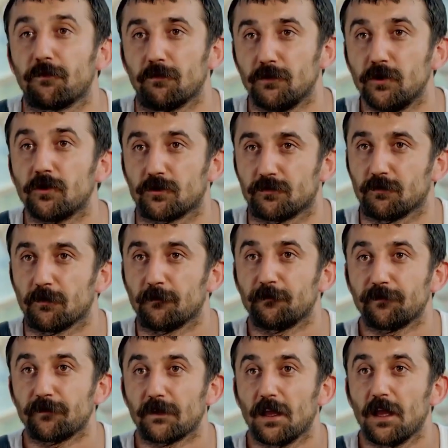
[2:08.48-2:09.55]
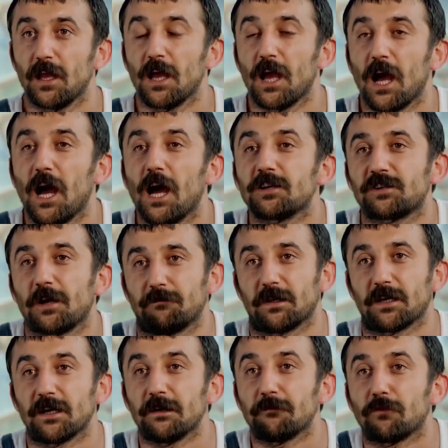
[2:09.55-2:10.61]
ne yapıyorum biliyor musun?
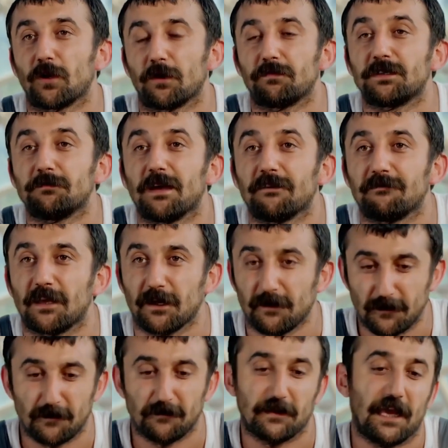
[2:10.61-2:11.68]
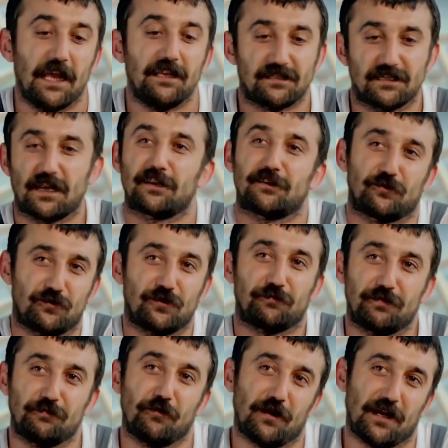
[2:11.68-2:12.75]
Akşamları böyle bizim evde elinizin artık
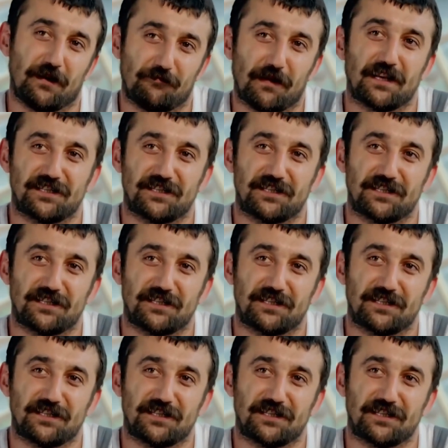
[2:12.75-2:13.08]
küçük bir böyle